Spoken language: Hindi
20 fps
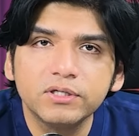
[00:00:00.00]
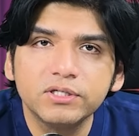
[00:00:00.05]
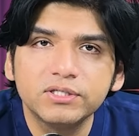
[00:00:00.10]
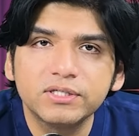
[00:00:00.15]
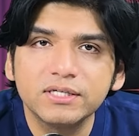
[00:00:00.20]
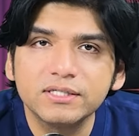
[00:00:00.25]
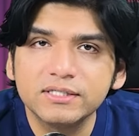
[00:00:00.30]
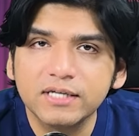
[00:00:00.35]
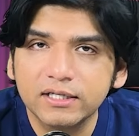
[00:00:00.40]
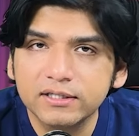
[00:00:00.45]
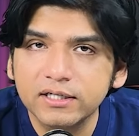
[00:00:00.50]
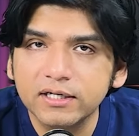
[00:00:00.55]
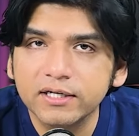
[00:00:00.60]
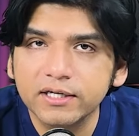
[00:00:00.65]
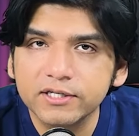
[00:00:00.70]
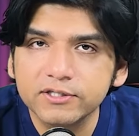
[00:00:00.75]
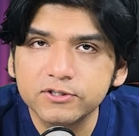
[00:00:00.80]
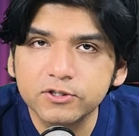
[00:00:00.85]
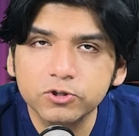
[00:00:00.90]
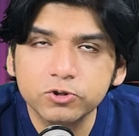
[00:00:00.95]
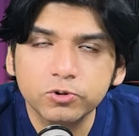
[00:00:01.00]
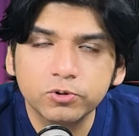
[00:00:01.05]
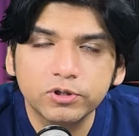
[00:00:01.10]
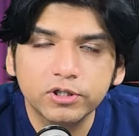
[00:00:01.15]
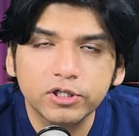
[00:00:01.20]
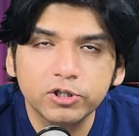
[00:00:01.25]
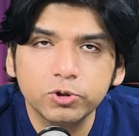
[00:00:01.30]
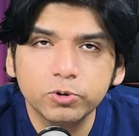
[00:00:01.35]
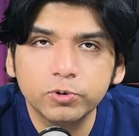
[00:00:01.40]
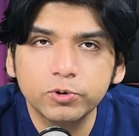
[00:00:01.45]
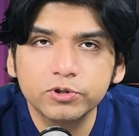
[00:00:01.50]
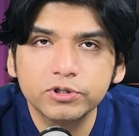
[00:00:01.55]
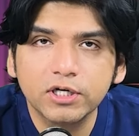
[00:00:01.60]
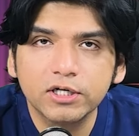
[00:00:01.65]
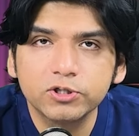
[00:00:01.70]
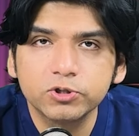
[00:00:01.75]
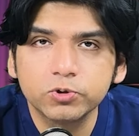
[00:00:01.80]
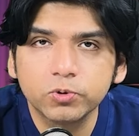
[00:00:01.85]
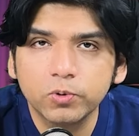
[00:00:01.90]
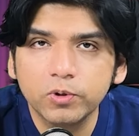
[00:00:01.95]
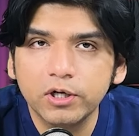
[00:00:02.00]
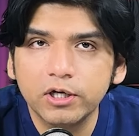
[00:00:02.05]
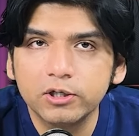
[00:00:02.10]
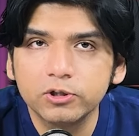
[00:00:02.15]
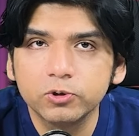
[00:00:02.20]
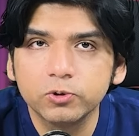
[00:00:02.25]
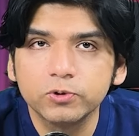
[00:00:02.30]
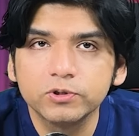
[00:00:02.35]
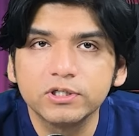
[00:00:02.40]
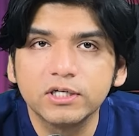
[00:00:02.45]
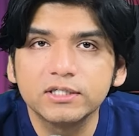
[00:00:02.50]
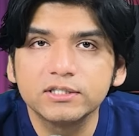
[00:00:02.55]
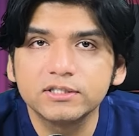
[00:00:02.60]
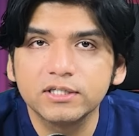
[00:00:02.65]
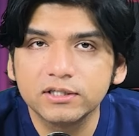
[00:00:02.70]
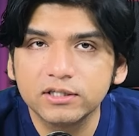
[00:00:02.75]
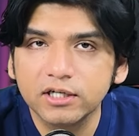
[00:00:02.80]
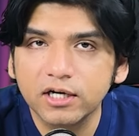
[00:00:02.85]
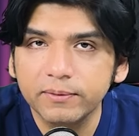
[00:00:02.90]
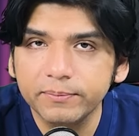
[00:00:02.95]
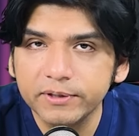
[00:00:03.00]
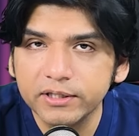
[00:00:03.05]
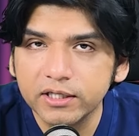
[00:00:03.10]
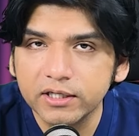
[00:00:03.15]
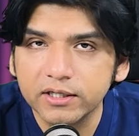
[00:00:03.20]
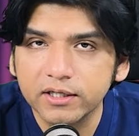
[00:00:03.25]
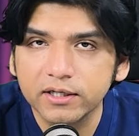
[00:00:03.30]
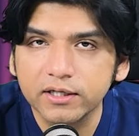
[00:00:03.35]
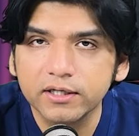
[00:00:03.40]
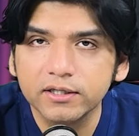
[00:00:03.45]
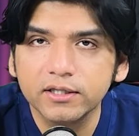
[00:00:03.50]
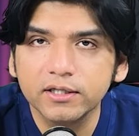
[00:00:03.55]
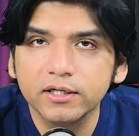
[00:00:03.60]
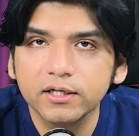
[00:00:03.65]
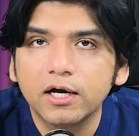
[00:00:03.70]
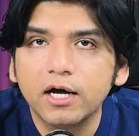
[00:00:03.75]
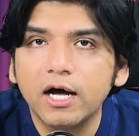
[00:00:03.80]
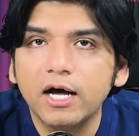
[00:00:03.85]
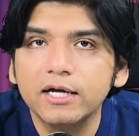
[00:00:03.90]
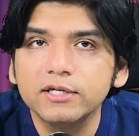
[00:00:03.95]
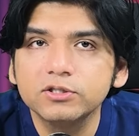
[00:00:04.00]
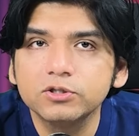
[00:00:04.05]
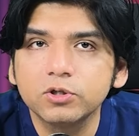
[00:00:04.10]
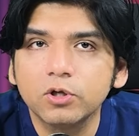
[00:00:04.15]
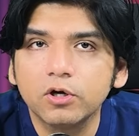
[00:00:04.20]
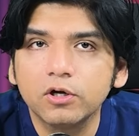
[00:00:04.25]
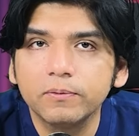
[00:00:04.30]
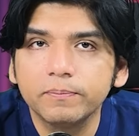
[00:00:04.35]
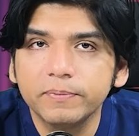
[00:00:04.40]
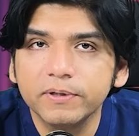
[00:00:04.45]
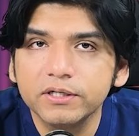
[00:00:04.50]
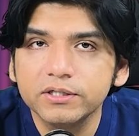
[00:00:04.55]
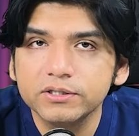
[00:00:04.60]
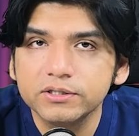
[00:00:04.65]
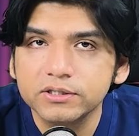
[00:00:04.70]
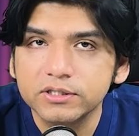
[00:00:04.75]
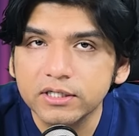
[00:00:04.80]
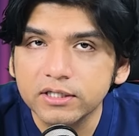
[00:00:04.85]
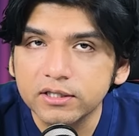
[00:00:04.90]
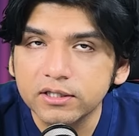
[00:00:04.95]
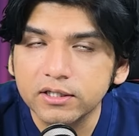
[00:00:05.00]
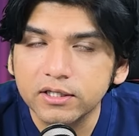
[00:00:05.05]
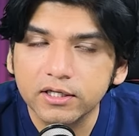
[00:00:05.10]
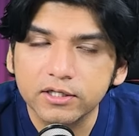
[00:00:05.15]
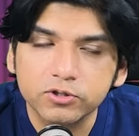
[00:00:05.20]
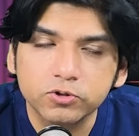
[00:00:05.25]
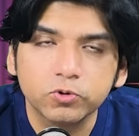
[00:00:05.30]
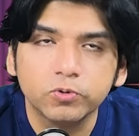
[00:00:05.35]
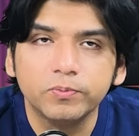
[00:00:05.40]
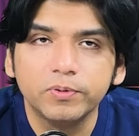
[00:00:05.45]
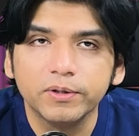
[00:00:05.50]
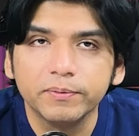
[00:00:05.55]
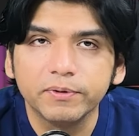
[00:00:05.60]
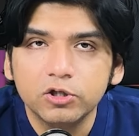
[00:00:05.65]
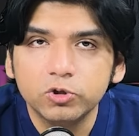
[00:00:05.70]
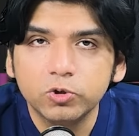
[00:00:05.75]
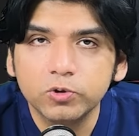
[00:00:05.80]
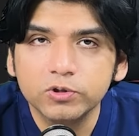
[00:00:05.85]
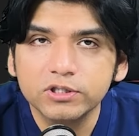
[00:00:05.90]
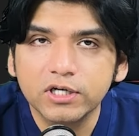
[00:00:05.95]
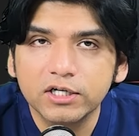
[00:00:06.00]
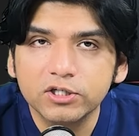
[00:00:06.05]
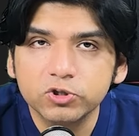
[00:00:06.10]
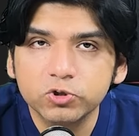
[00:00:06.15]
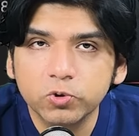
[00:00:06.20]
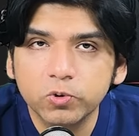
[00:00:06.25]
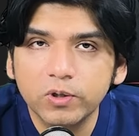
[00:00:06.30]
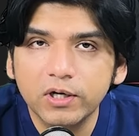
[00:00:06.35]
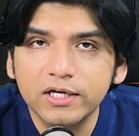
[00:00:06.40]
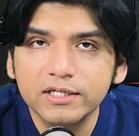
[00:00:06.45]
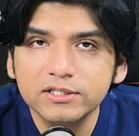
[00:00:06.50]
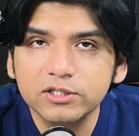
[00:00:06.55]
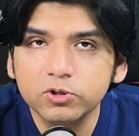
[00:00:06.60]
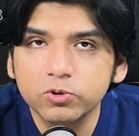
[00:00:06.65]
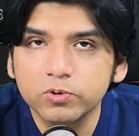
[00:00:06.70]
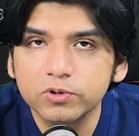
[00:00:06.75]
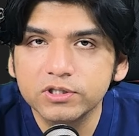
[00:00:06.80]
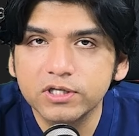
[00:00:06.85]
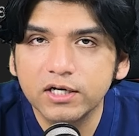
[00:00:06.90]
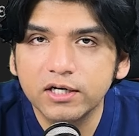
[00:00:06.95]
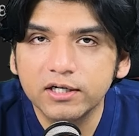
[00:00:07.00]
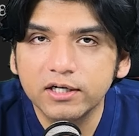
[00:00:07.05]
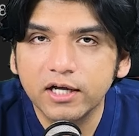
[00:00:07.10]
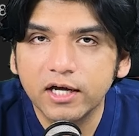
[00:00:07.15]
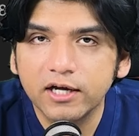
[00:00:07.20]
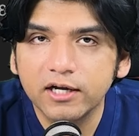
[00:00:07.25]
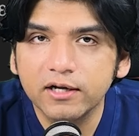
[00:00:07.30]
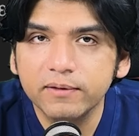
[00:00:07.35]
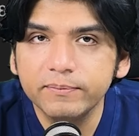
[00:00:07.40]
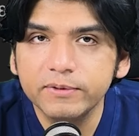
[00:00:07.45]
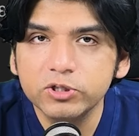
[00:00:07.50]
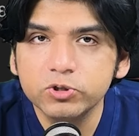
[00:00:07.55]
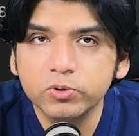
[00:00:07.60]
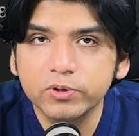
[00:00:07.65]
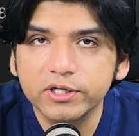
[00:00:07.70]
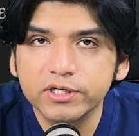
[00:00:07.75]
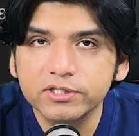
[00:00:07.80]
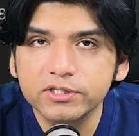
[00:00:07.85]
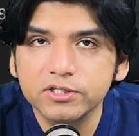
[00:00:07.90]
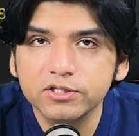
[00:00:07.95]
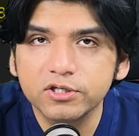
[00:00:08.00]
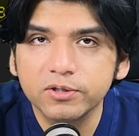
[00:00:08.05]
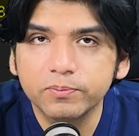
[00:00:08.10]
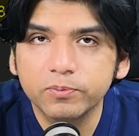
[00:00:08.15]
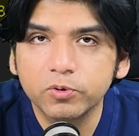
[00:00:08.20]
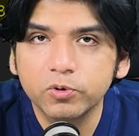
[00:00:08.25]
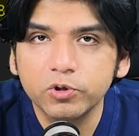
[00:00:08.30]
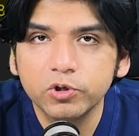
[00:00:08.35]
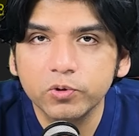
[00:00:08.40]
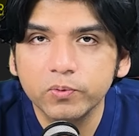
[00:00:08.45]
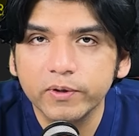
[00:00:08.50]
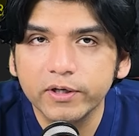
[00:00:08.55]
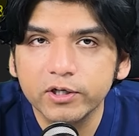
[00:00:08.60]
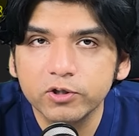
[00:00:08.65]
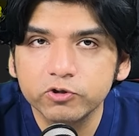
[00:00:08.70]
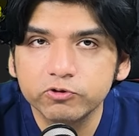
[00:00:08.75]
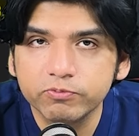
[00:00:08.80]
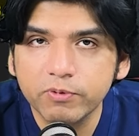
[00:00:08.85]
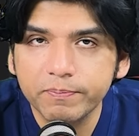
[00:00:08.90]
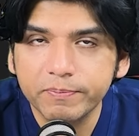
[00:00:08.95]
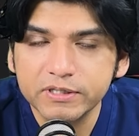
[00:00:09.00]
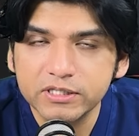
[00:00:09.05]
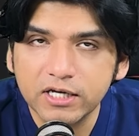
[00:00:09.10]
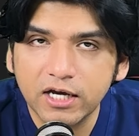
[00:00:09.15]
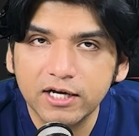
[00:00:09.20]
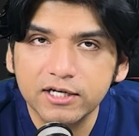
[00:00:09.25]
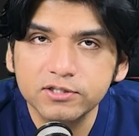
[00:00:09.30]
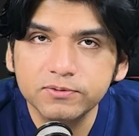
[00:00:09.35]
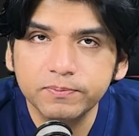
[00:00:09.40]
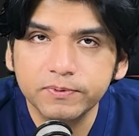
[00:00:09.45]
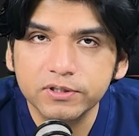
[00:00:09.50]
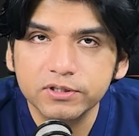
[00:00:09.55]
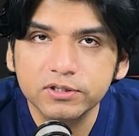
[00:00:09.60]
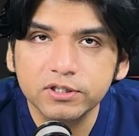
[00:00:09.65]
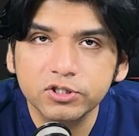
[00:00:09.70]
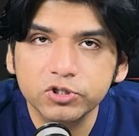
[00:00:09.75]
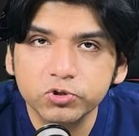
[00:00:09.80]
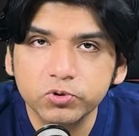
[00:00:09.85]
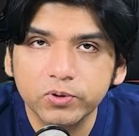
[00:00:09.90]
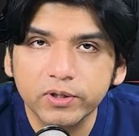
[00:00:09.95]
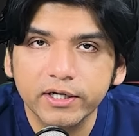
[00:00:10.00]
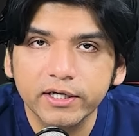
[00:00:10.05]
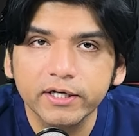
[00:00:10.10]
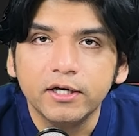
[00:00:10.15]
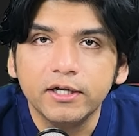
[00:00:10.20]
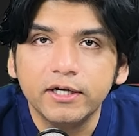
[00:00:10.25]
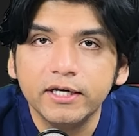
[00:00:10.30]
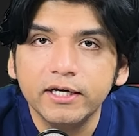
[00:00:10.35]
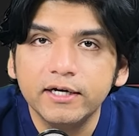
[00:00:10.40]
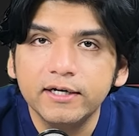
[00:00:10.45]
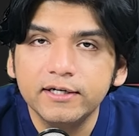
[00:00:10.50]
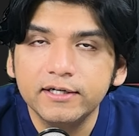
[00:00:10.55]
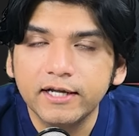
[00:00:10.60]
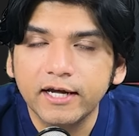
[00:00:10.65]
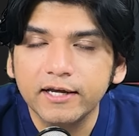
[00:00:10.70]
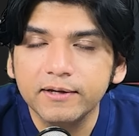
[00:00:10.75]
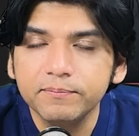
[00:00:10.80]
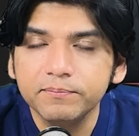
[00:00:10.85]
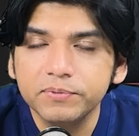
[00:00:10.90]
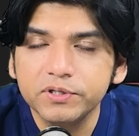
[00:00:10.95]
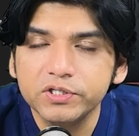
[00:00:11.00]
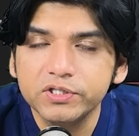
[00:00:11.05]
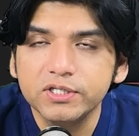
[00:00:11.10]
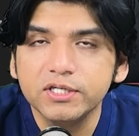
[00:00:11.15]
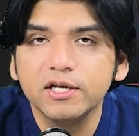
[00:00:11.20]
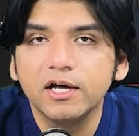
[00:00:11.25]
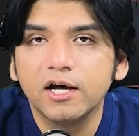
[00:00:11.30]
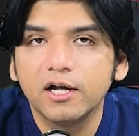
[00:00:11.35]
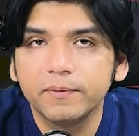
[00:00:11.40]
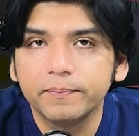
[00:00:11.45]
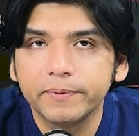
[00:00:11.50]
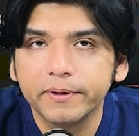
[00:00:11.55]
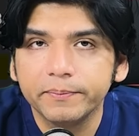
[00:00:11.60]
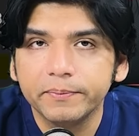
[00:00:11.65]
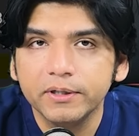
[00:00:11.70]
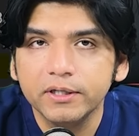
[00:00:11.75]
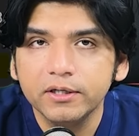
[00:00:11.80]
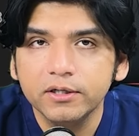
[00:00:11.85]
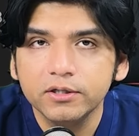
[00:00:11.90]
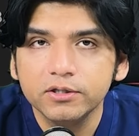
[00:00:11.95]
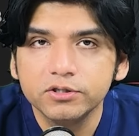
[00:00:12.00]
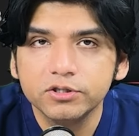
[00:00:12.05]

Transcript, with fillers: इसके ज़्यादा केसेस जो थे 2016 और 2017 में देखे गए थे खास तौर पर सिंध के सूबे में 2016 से 2018 में जो केसेस रिपोर्ट हुए उसमें 50 परसेंट जो है रियल टाइम पीसीआर पे भी